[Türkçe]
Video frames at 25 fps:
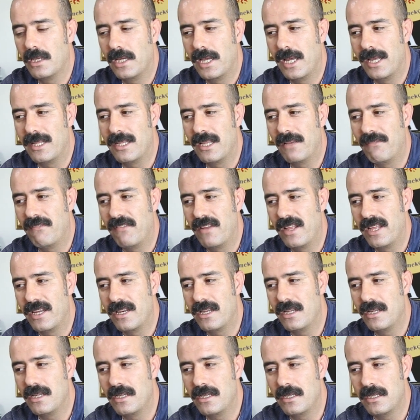
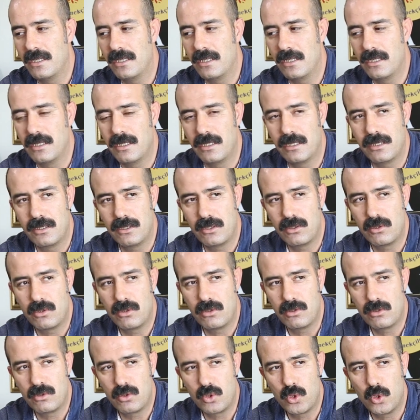hedefleri
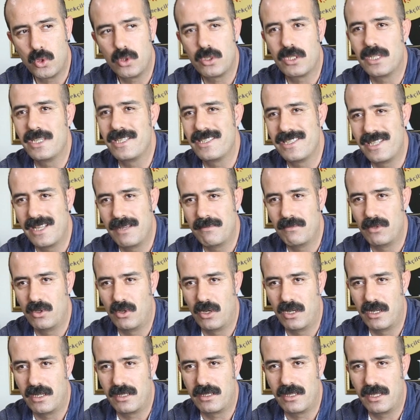çok
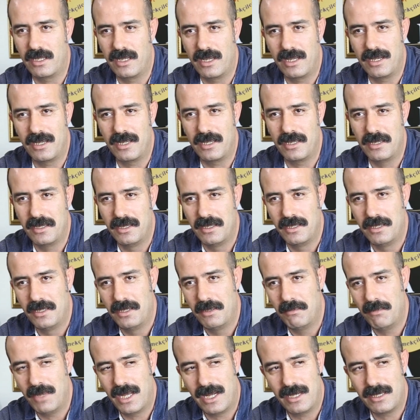gizlemiyorlar da yani
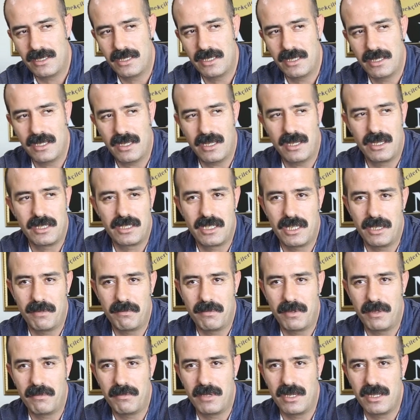belki
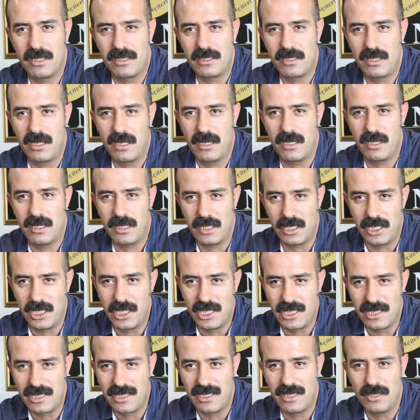AKP biraz daha
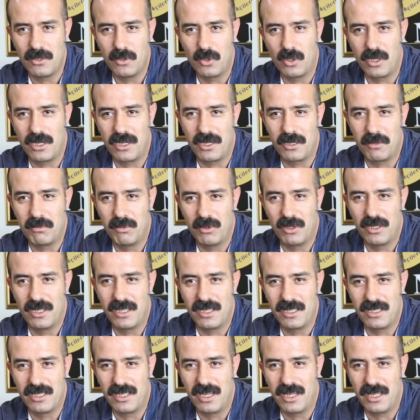gizli olarak
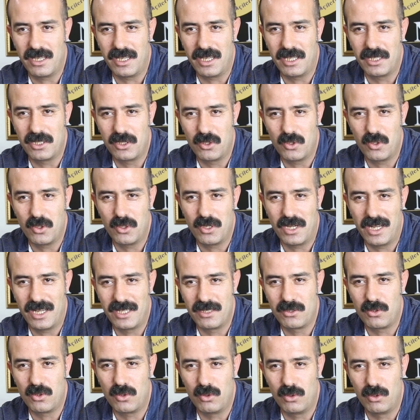bunları dile getiriyor.
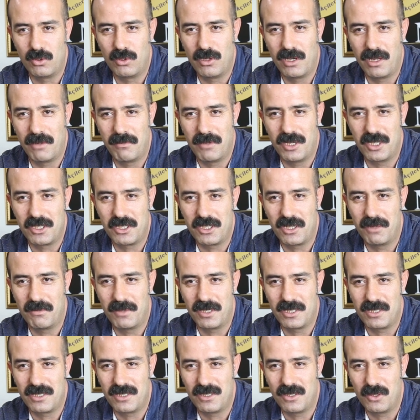En son uygulama
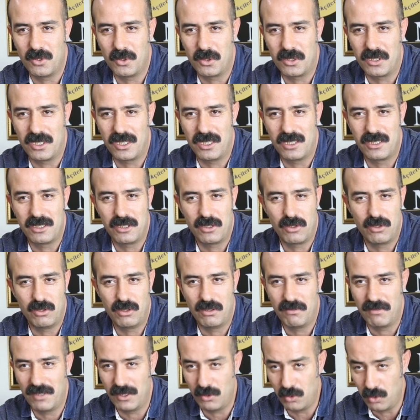aşamasında ortaya
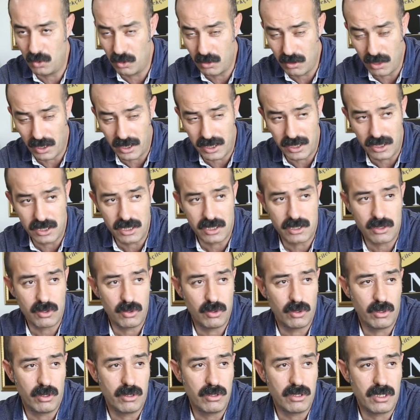çıkıyor ve
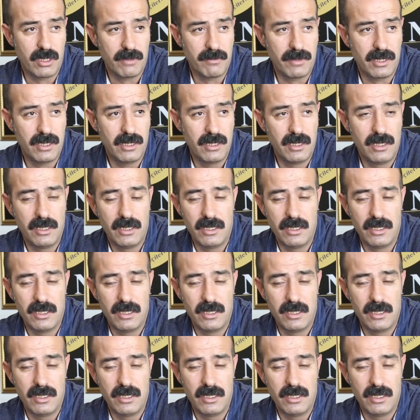uygulayıcısı oluyor ama